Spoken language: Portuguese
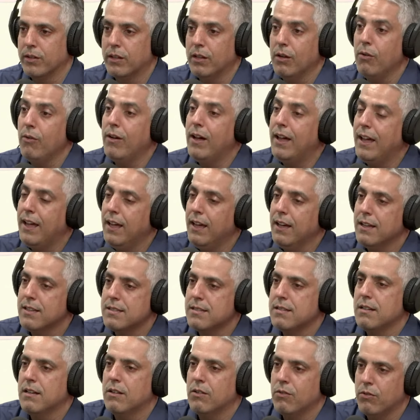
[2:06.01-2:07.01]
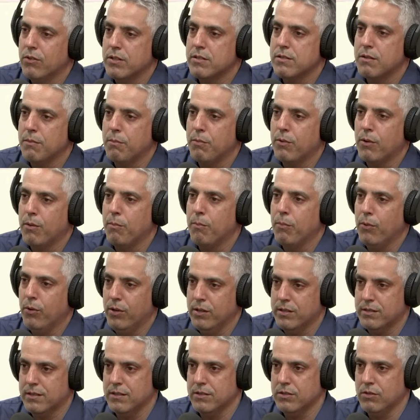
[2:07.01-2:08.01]
Então, essa é a nossa
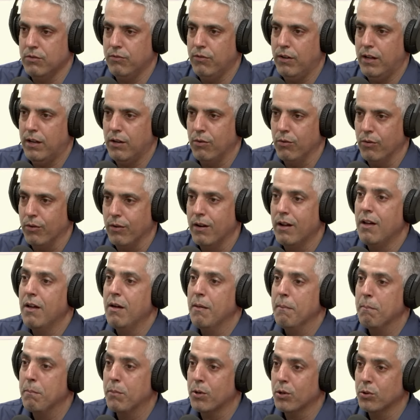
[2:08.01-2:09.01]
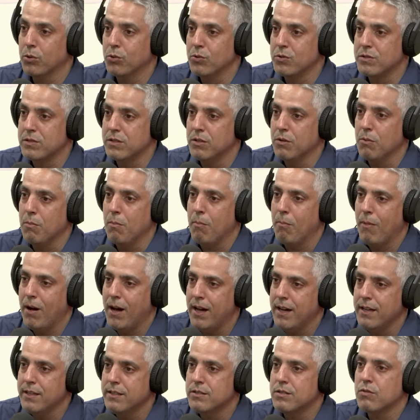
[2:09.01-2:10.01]
proposta de valor: produzir
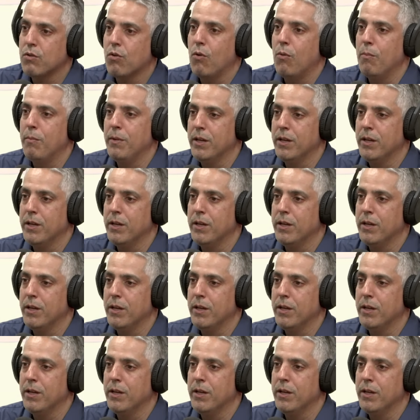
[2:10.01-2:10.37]
mais com